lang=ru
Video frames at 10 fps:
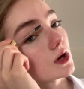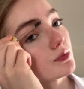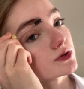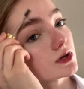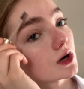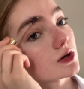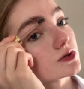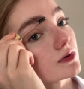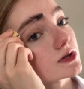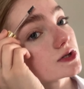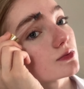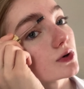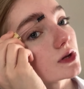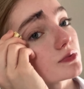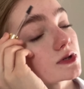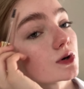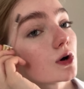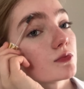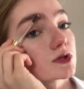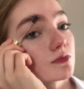постараюсь вас сегодня
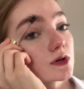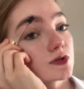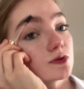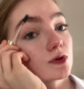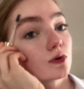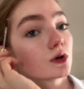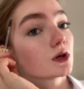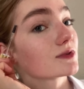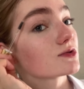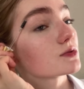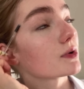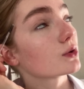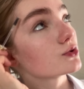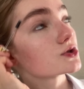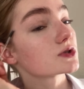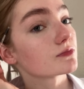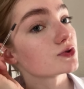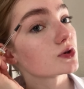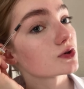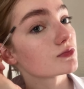познакомить с моей семьей. Если получится, мы
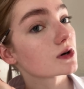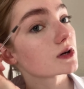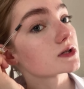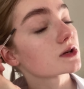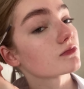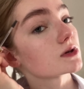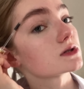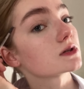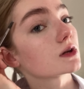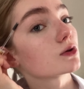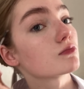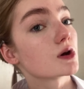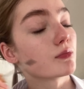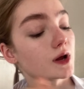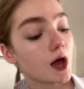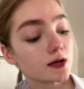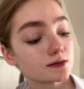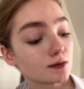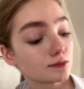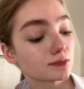сегодня идем как раз вместе на одно
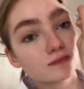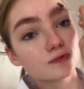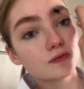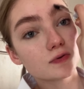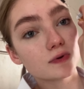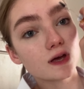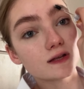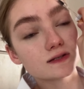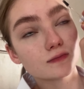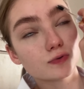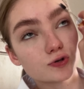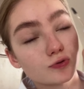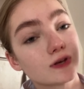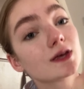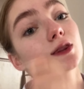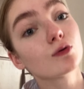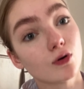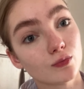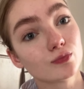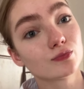мероприятие. Не мероприятие, боже мой, кино.